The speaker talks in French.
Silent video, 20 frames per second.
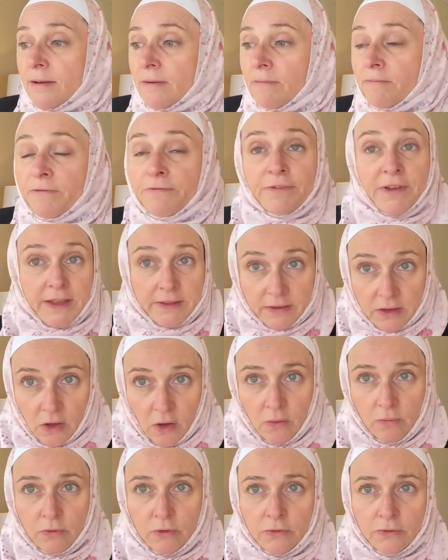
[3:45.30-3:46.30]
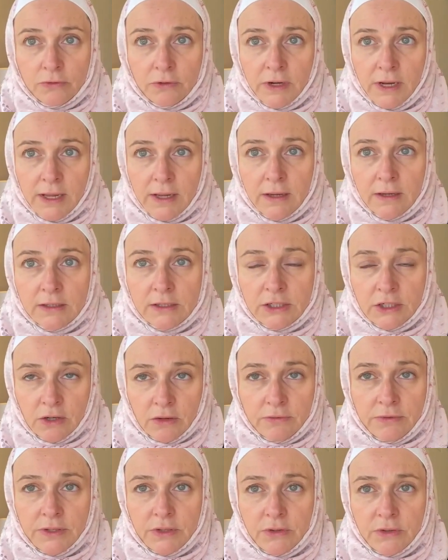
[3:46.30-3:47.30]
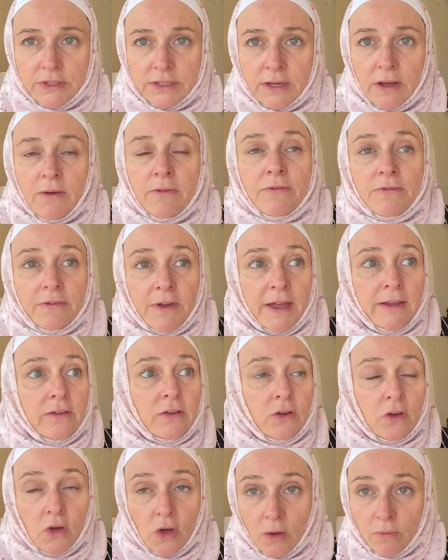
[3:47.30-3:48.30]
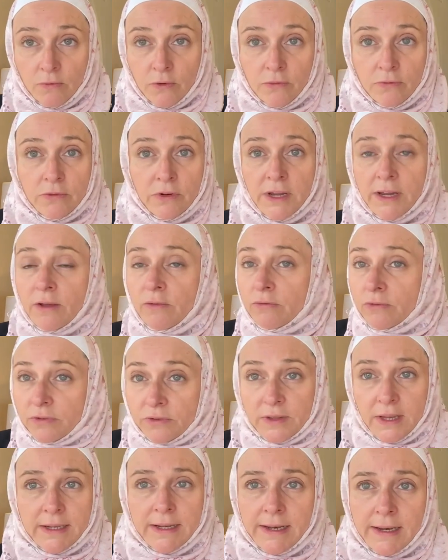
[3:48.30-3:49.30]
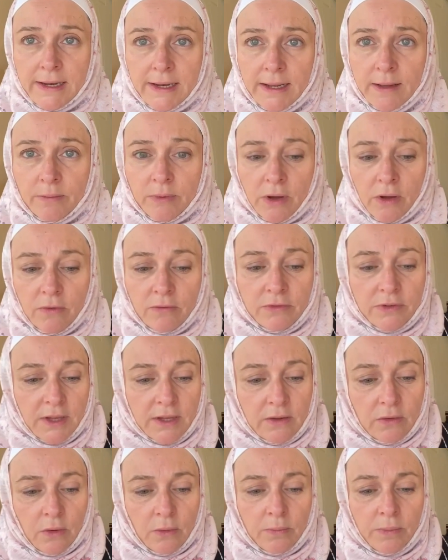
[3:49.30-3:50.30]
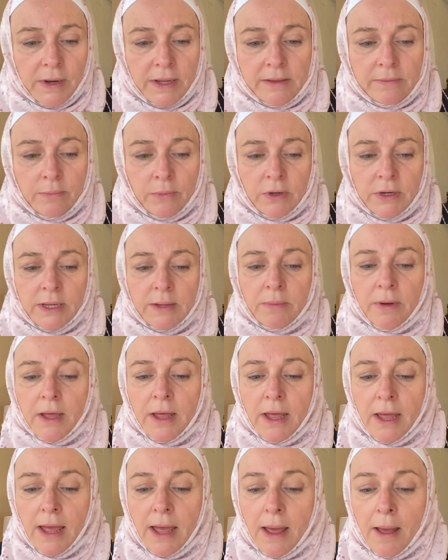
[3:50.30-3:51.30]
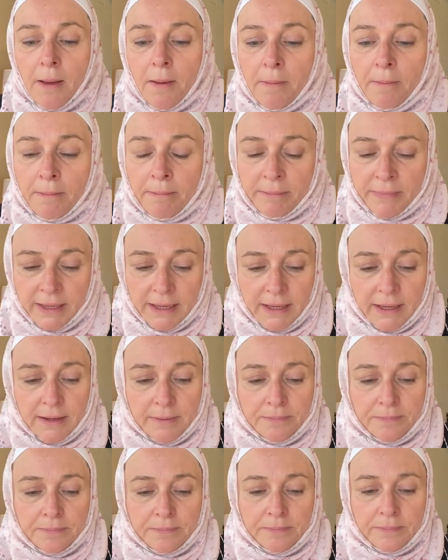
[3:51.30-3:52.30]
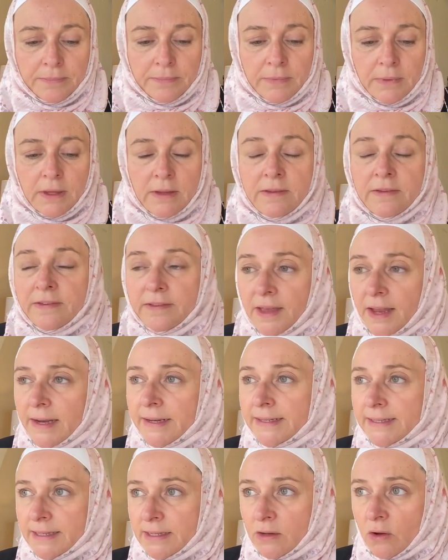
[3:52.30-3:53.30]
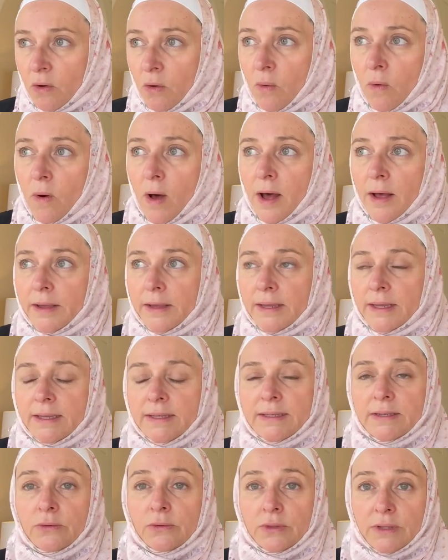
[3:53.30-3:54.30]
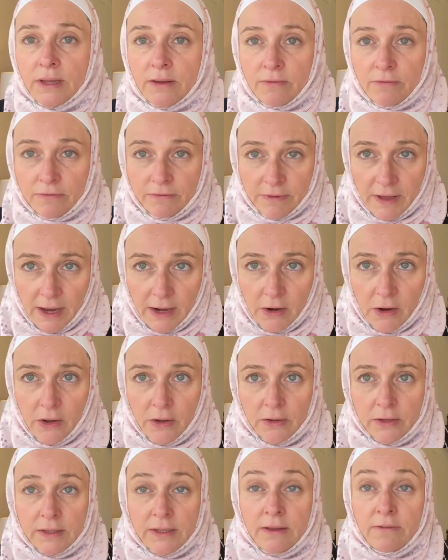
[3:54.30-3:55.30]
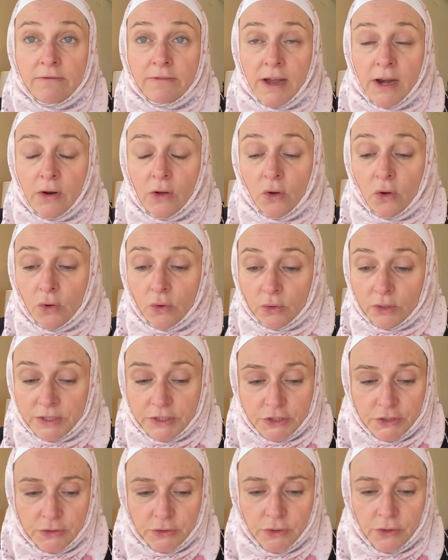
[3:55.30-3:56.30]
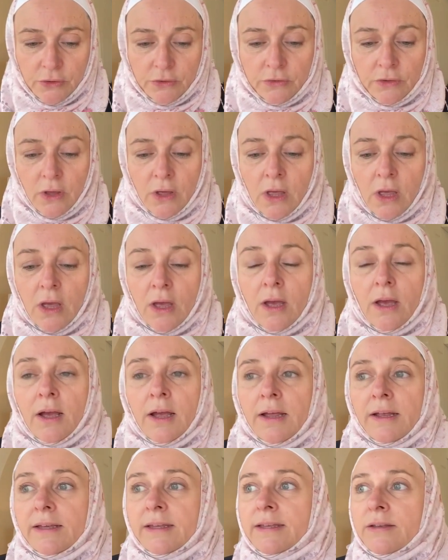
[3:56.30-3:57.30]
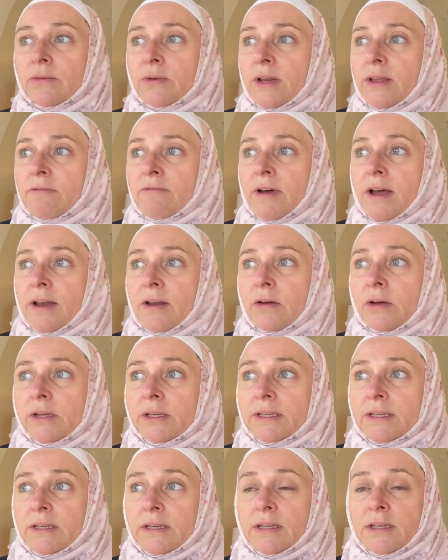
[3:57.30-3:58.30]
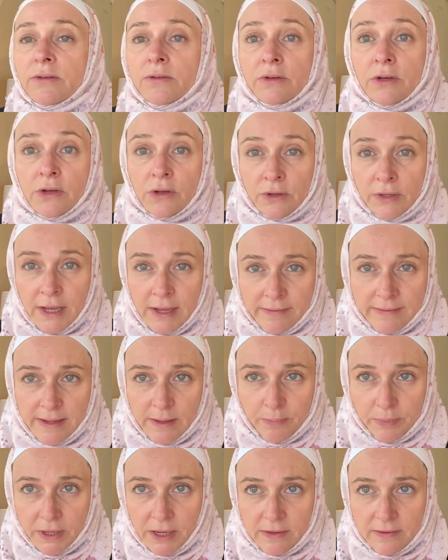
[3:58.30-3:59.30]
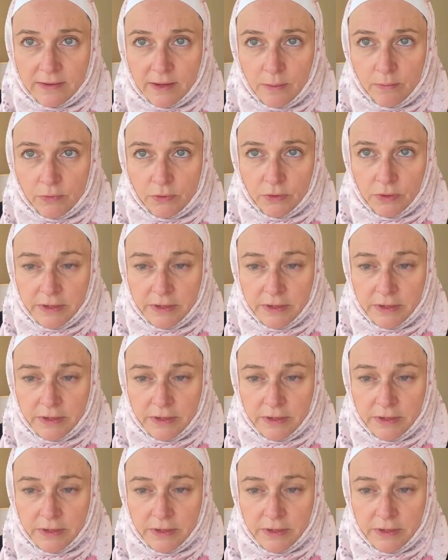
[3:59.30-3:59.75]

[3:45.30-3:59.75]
Faites comme vous voulez, j'ai envie de dire. Faites comme vous voulez, vous êtes libre, vous êtes complètement libre. Mais celles qui croient et qui ont des valeurs, des valeurs religieuses, qui ont les valeurs, qui, connaissent les préceptes de